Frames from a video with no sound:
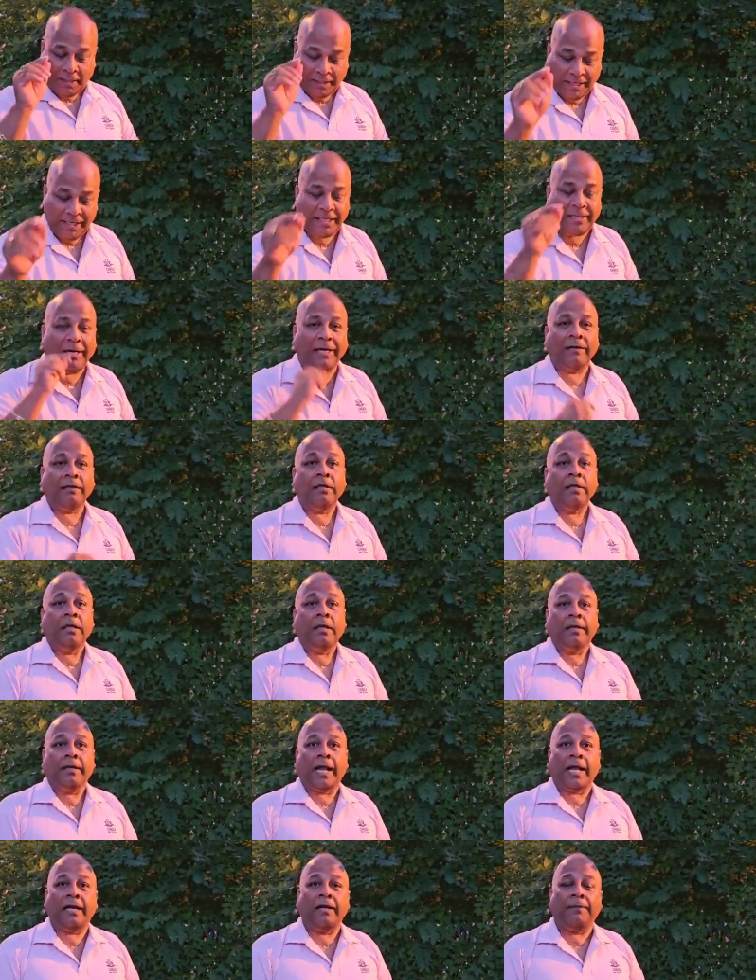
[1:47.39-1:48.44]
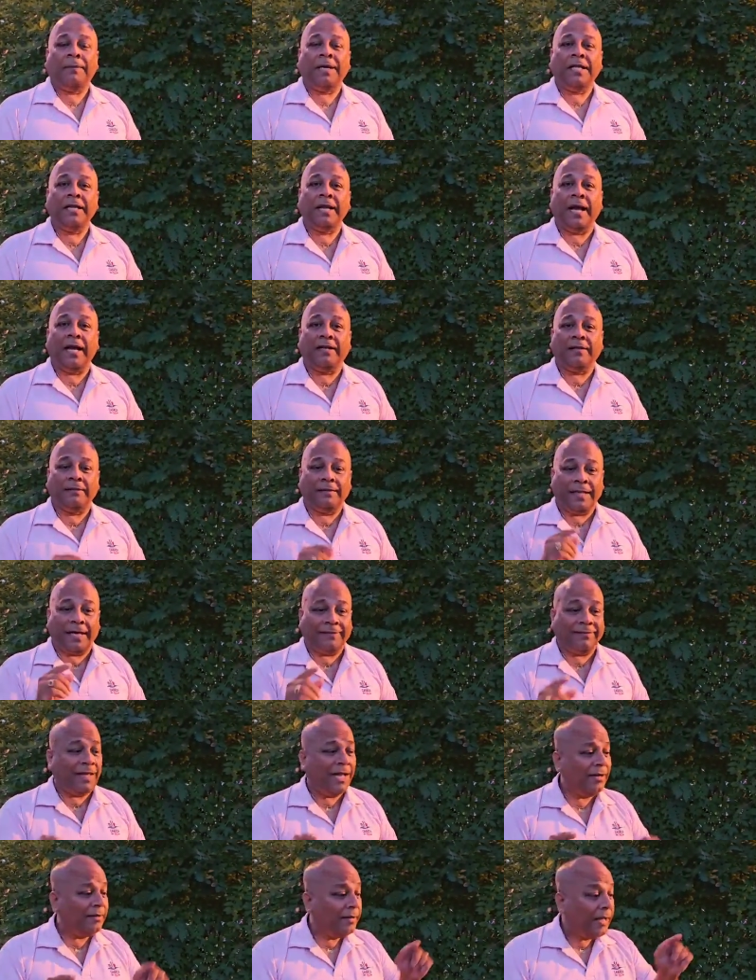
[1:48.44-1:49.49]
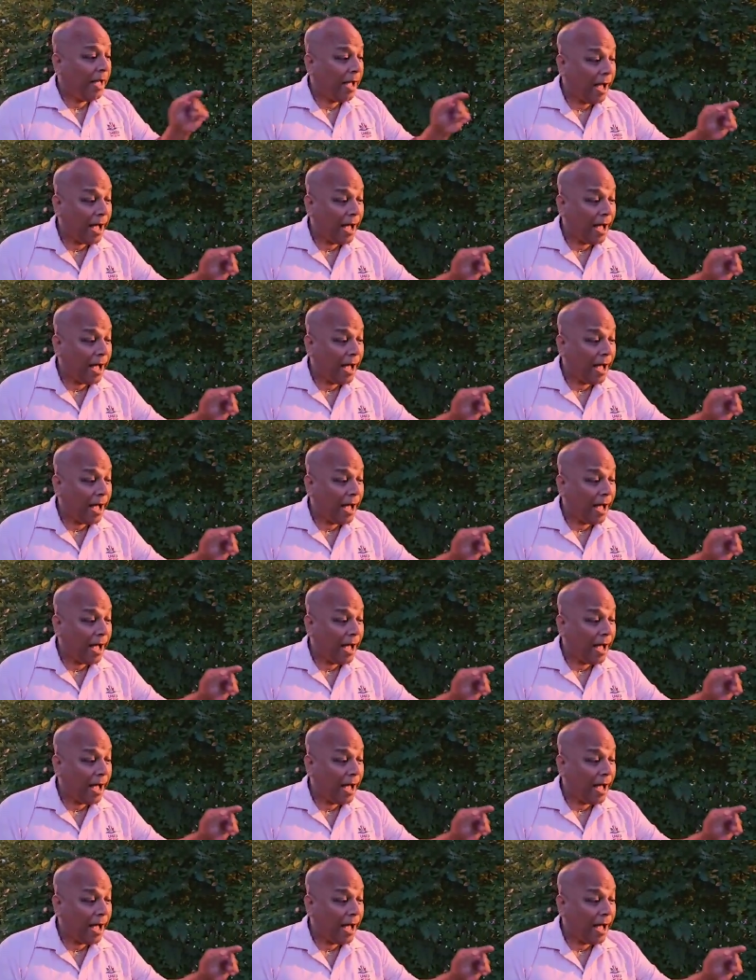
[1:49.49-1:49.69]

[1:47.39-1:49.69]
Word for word: நீங்கள் நல்லபடியாக இருந்தால் தான்